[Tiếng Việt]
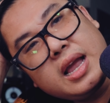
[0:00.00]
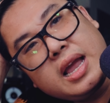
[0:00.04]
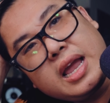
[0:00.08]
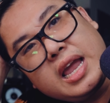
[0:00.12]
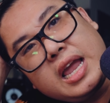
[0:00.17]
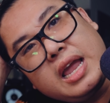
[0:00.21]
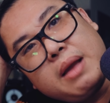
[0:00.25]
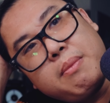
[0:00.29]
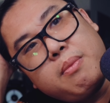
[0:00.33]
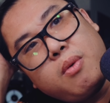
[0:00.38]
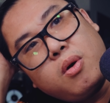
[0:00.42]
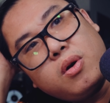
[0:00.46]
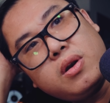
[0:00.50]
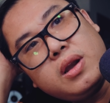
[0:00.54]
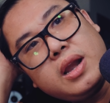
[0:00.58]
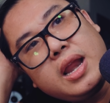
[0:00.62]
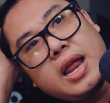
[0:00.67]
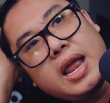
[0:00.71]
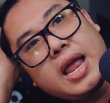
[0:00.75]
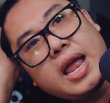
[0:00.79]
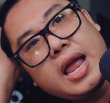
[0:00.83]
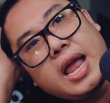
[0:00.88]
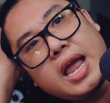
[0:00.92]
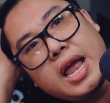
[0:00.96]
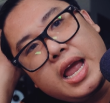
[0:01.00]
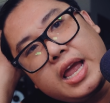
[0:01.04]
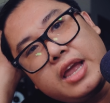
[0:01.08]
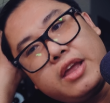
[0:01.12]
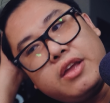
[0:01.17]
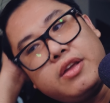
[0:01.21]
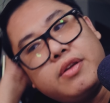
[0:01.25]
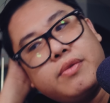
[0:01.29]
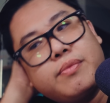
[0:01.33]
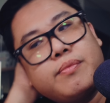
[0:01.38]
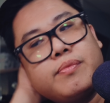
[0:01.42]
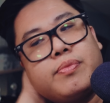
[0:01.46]
AirPods
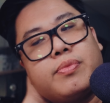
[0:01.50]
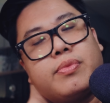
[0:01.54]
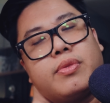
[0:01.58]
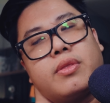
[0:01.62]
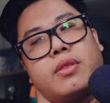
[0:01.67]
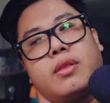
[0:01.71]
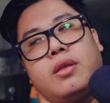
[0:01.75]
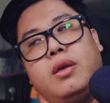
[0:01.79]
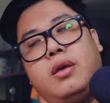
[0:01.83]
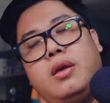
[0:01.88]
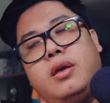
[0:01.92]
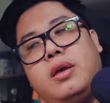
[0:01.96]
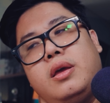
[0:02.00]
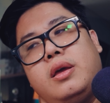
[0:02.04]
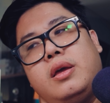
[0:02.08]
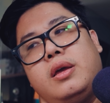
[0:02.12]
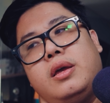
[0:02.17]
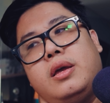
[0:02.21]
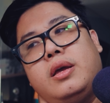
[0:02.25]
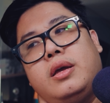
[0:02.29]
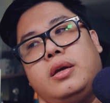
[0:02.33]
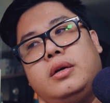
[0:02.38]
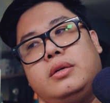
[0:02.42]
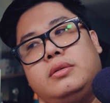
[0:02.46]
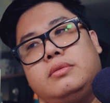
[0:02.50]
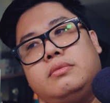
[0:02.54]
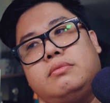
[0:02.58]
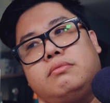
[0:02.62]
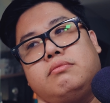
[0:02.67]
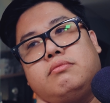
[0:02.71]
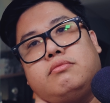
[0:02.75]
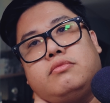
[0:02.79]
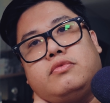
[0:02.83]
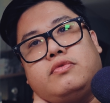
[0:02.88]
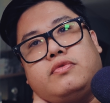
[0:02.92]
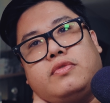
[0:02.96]
hai
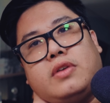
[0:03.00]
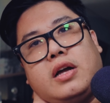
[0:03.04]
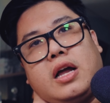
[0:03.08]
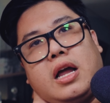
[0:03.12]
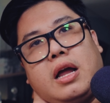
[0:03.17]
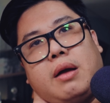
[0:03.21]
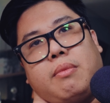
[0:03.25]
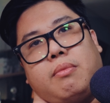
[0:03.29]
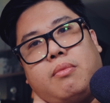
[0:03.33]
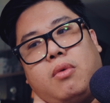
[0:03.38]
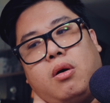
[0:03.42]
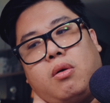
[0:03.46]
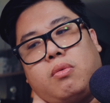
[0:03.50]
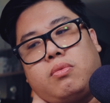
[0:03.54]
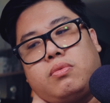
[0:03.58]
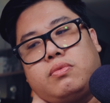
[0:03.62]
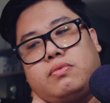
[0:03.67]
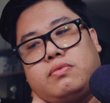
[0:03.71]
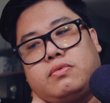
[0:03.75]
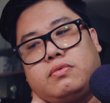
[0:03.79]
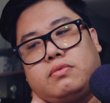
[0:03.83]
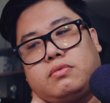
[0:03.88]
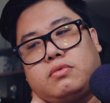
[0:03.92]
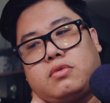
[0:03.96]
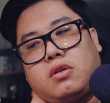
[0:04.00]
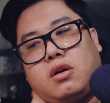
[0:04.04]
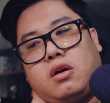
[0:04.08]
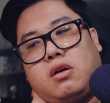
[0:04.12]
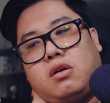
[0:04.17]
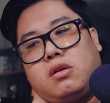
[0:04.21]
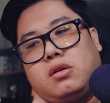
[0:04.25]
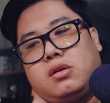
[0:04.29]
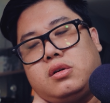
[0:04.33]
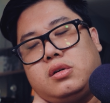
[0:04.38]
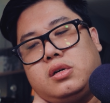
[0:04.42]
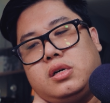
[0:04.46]
và một
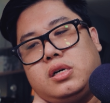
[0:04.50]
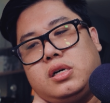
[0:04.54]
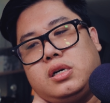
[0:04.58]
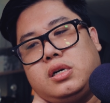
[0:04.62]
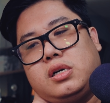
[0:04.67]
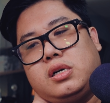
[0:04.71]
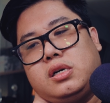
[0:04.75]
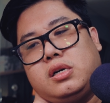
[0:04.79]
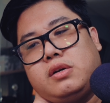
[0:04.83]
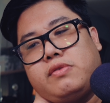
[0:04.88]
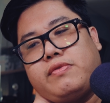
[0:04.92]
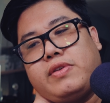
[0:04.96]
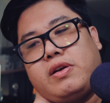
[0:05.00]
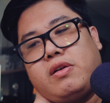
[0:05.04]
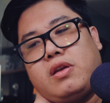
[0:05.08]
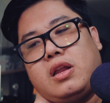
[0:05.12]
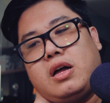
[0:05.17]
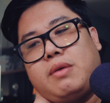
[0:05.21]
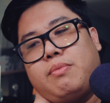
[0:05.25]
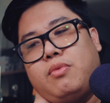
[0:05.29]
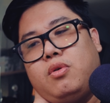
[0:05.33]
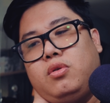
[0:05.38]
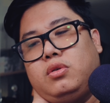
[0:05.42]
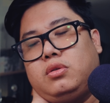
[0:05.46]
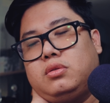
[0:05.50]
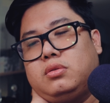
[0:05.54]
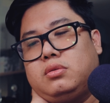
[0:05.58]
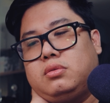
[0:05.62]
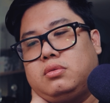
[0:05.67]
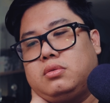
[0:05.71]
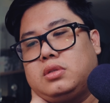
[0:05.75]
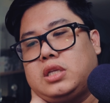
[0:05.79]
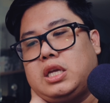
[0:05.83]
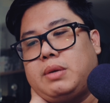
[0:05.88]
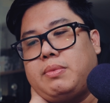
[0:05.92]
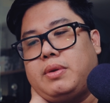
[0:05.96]
con uh, Velasboost,
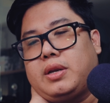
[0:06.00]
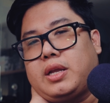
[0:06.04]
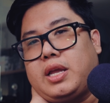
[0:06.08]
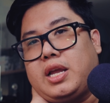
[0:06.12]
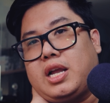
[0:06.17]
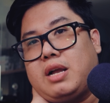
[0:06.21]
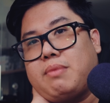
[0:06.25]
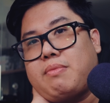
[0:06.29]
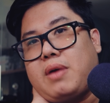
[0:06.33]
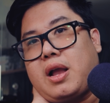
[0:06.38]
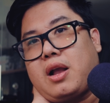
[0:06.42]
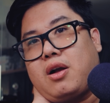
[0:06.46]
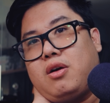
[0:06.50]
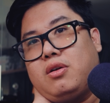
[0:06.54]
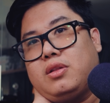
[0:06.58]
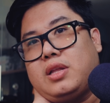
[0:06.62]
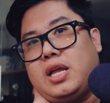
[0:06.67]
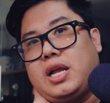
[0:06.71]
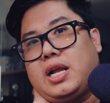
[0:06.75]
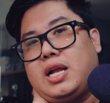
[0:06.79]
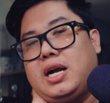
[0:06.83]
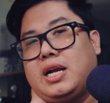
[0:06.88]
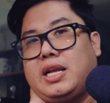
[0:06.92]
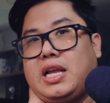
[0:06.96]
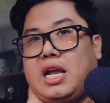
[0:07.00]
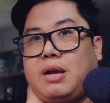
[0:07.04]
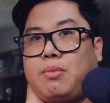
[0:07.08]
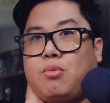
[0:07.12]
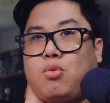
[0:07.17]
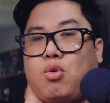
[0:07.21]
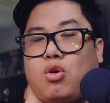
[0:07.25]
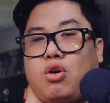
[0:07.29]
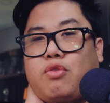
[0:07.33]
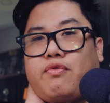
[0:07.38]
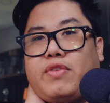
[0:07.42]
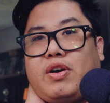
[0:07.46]
thì mình nghĩ các bạn có thể cân nhắc
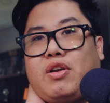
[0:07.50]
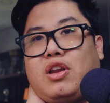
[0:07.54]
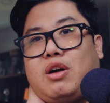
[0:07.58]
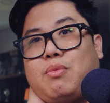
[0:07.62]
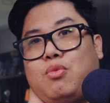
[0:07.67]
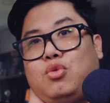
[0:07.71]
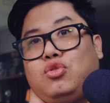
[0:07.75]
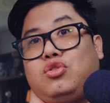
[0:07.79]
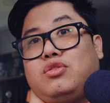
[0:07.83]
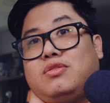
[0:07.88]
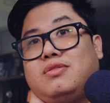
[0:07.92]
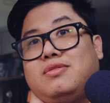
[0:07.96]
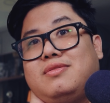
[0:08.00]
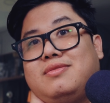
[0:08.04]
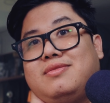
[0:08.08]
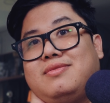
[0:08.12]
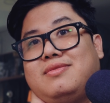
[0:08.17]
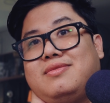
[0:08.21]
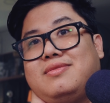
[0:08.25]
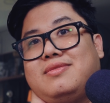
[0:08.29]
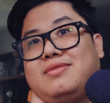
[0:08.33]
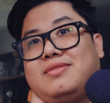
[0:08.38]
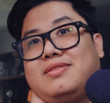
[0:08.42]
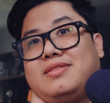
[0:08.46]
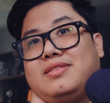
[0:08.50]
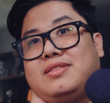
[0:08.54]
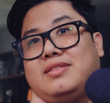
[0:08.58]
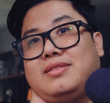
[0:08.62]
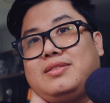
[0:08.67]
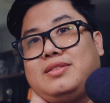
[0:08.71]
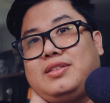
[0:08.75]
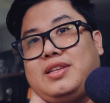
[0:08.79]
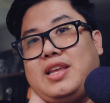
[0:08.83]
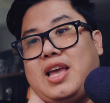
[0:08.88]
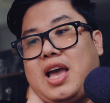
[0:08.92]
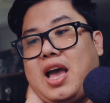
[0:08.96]
mua con Velasboost,
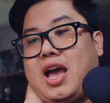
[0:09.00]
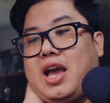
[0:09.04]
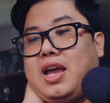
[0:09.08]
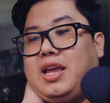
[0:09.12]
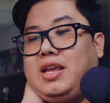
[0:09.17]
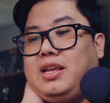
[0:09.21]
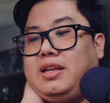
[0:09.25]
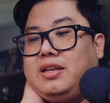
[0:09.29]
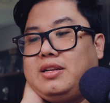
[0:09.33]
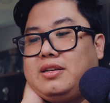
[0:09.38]
dễ,